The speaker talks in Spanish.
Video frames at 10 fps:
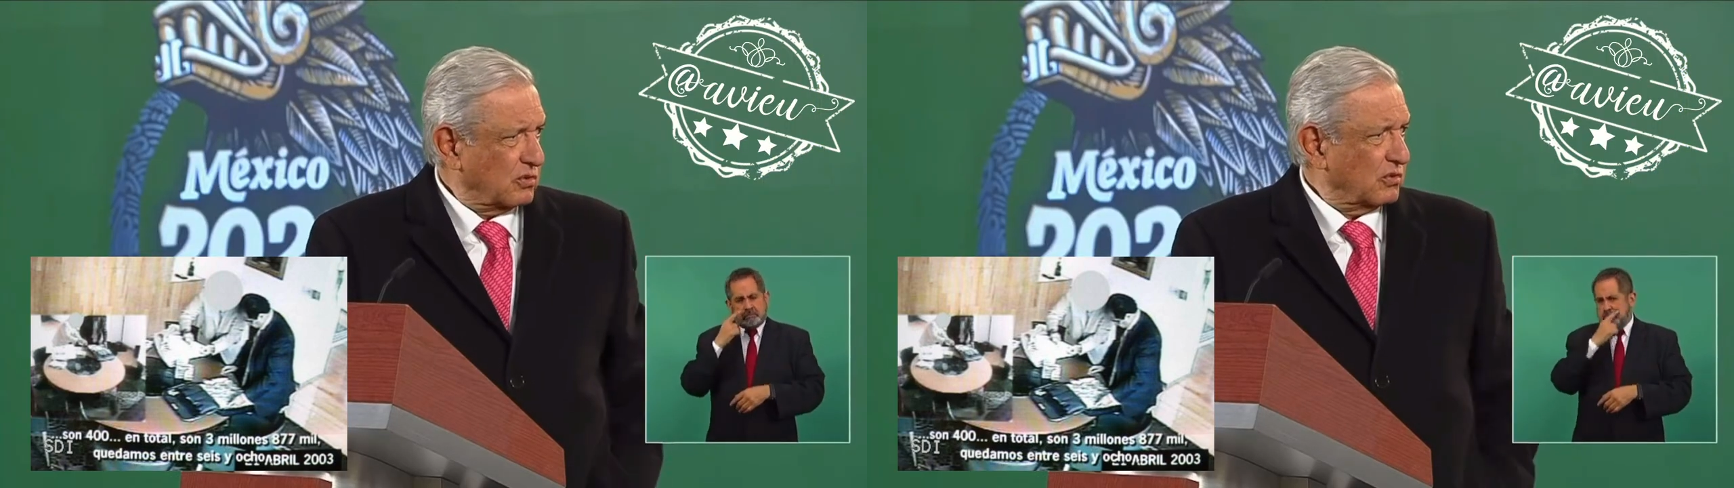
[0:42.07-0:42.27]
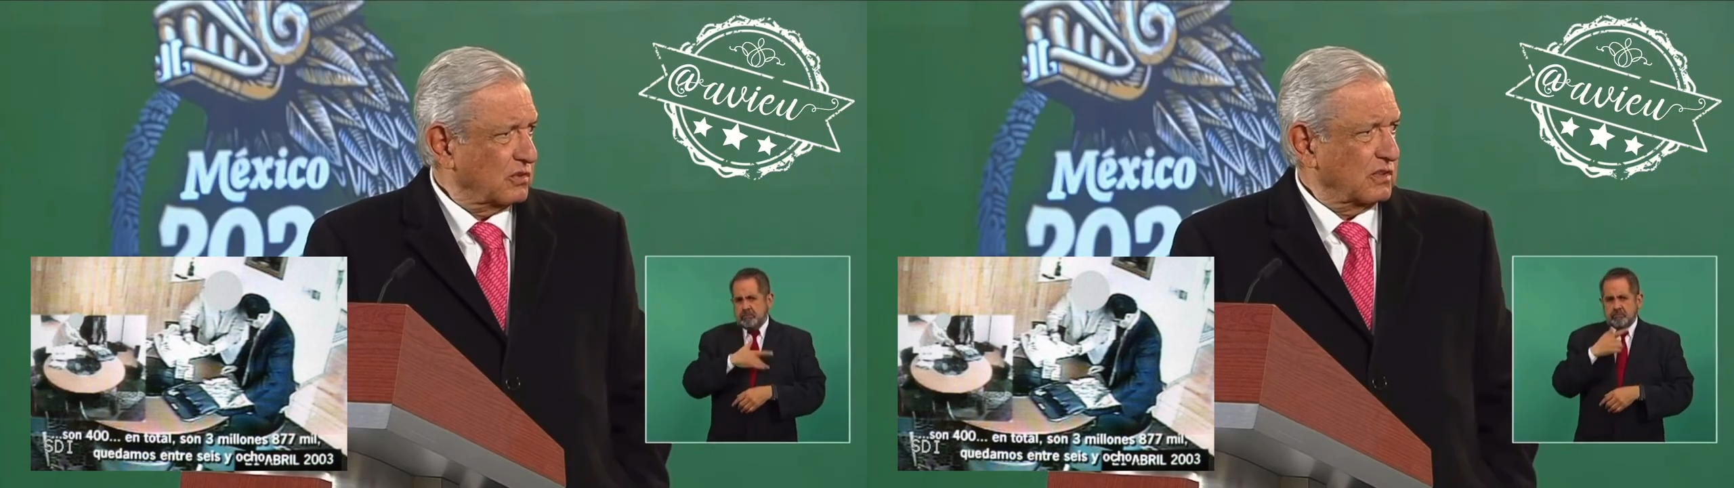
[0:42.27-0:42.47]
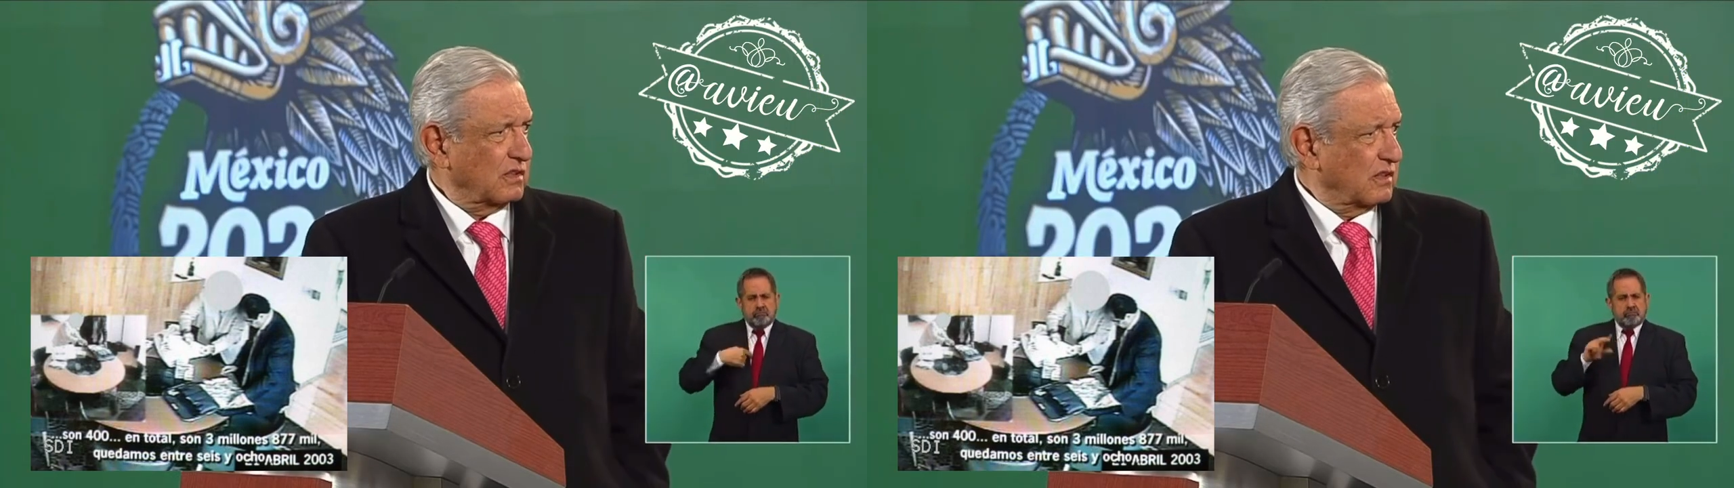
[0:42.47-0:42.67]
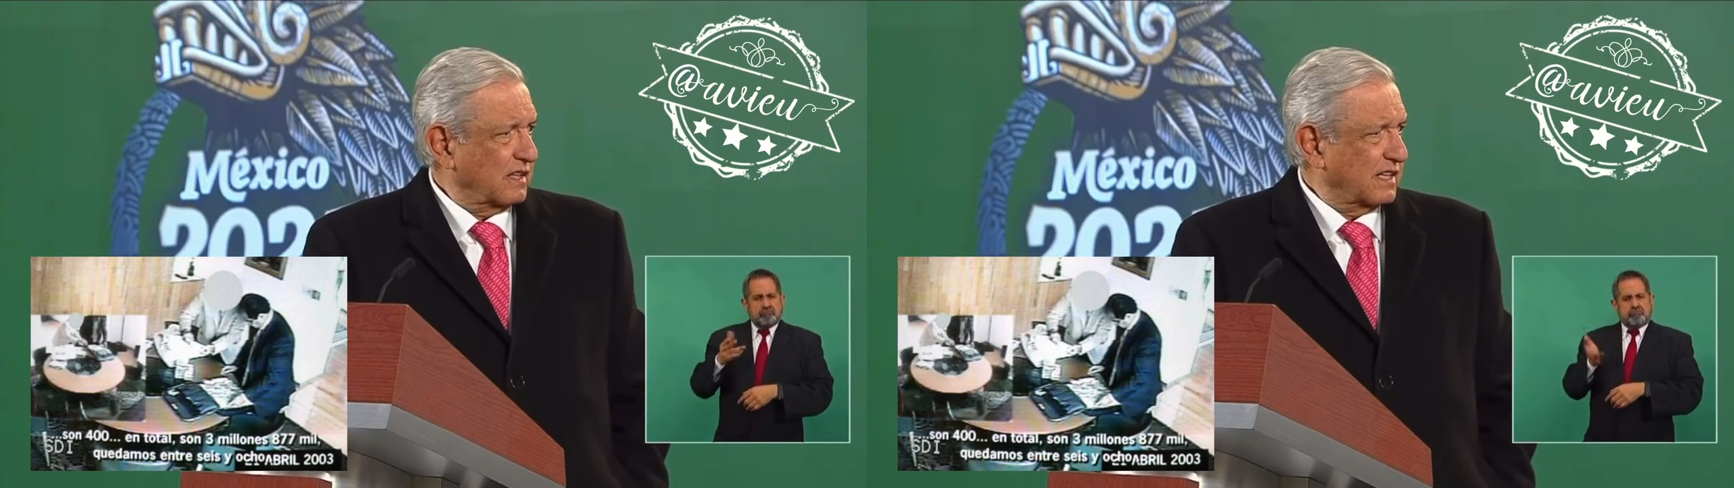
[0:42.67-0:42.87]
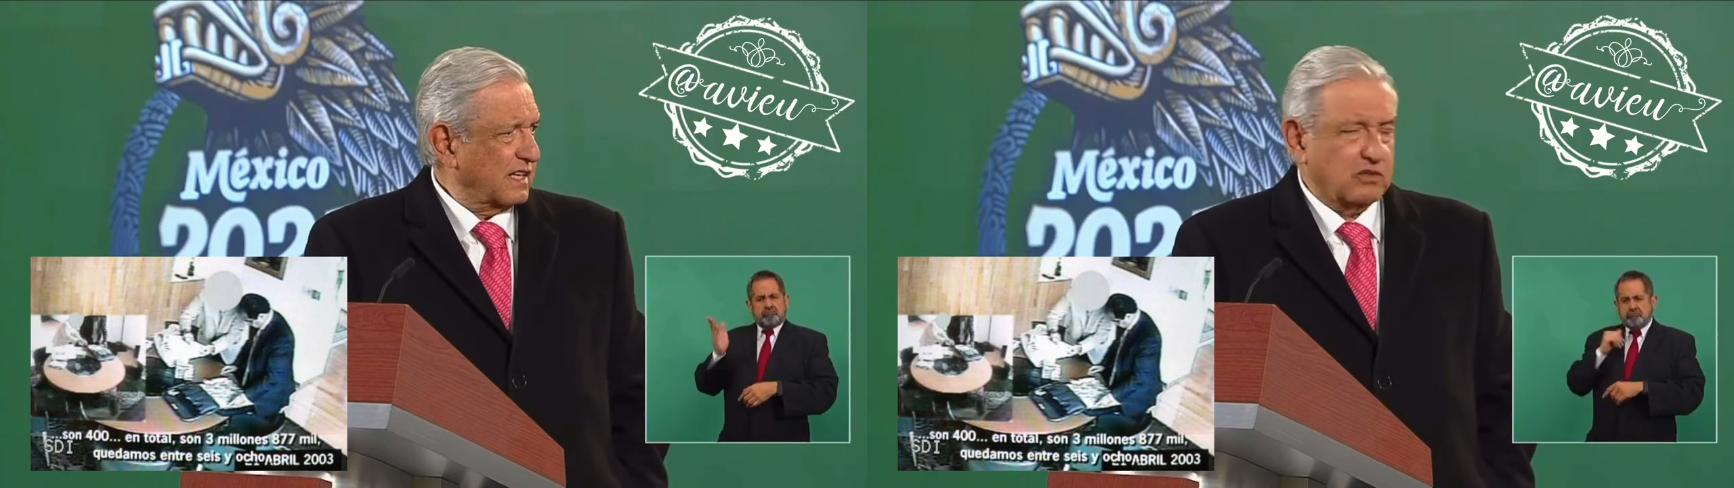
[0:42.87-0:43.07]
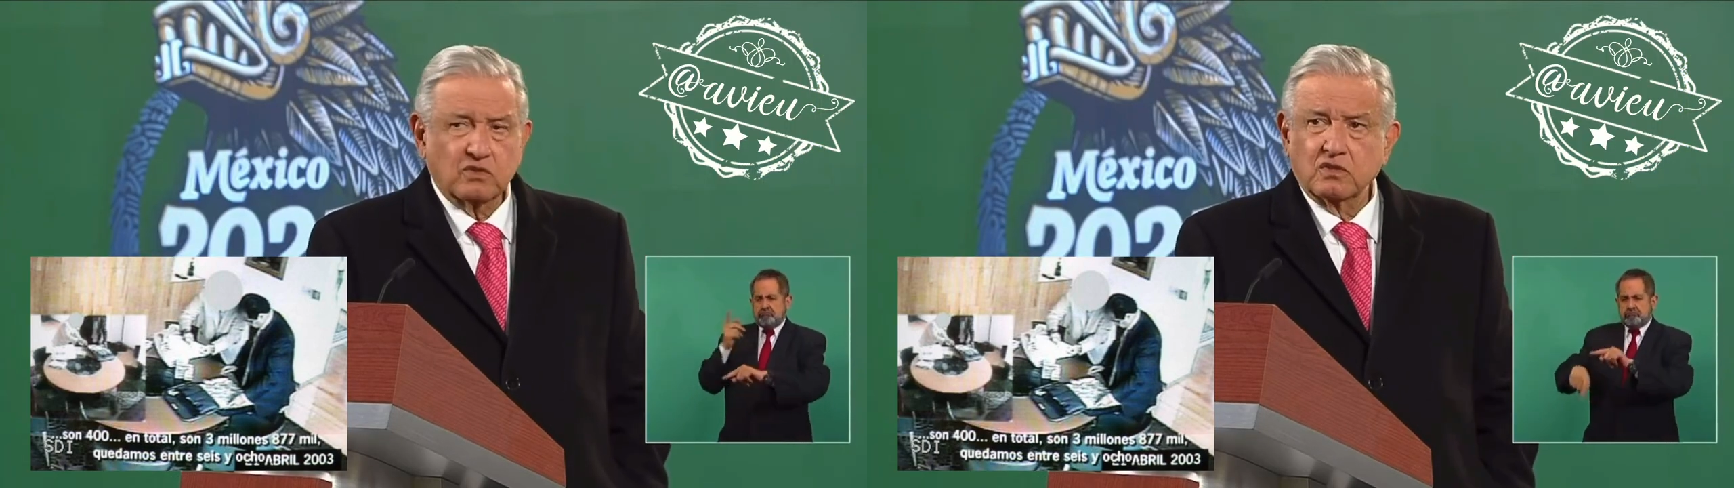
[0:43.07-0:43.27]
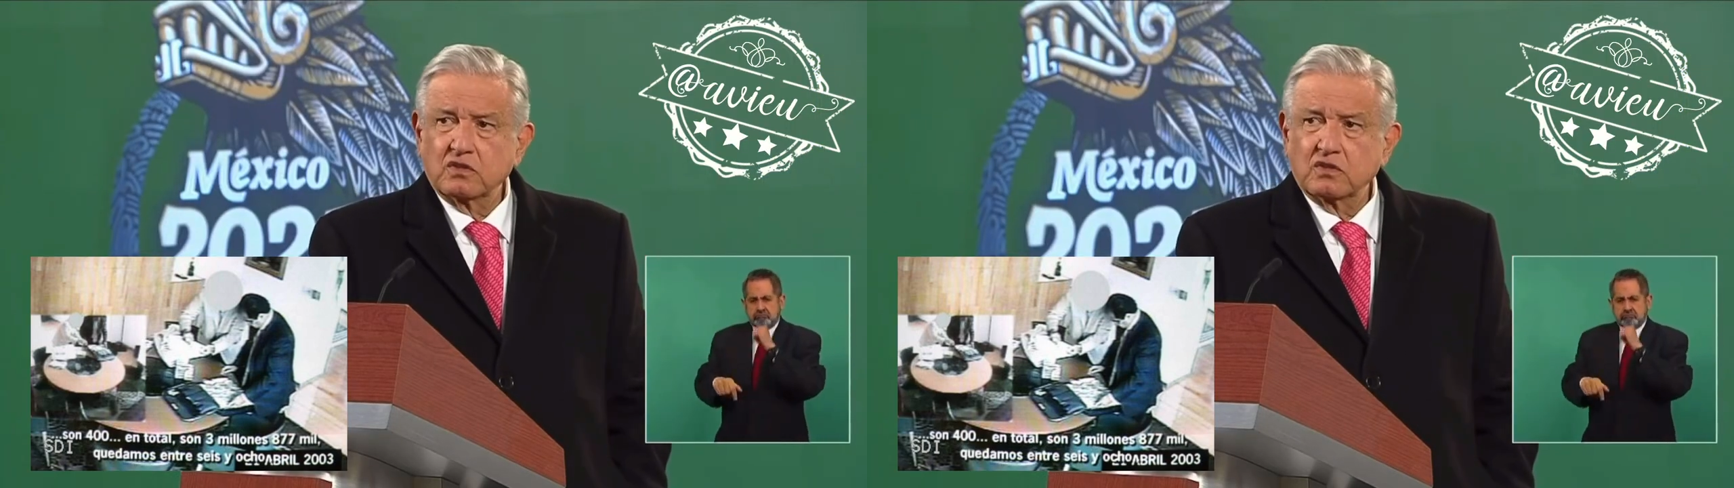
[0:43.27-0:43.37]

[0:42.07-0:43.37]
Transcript: eh, le quité el cargo.